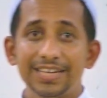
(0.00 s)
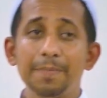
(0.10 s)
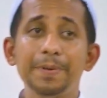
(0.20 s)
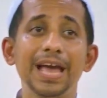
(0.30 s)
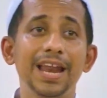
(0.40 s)

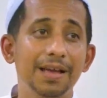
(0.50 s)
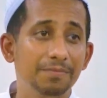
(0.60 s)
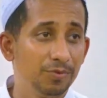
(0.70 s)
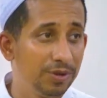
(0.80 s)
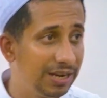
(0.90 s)
Tapi
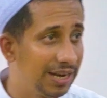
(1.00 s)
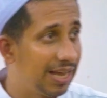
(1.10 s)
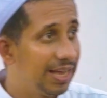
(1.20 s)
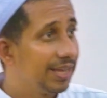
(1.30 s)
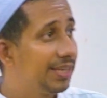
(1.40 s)

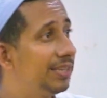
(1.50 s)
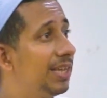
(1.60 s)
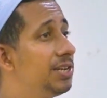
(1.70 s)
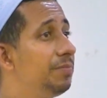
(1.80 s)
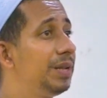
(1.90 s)
alhamdulillah
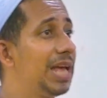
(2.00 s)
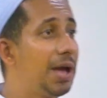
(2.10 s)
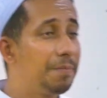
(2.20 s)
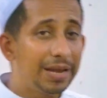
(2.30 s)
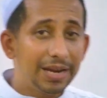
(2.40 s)
kita diberi
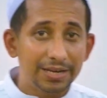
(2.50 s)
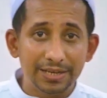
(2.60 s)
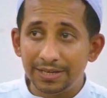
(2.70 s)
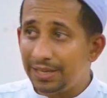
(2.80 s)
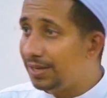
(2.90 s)
amanat
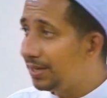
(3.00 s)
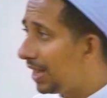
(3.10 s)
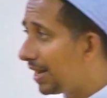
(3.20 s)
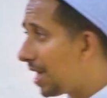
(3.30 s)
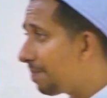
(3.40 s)
ini
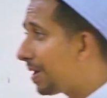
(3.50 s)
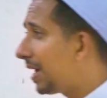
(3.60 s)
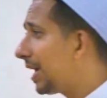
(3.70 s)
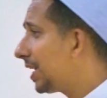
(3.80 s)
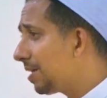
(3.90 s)
karena apa?
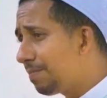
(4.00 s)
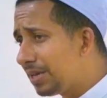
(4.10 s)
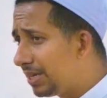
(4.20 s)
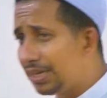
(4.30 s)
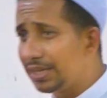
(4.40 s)
Karena
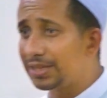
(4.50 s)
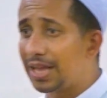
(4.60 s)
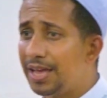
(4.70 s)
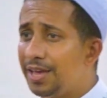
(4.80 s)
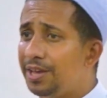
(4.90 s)
bagi
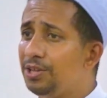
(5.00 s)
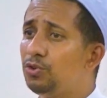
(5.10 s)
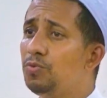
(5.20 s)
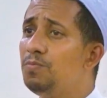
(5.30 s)
kita itu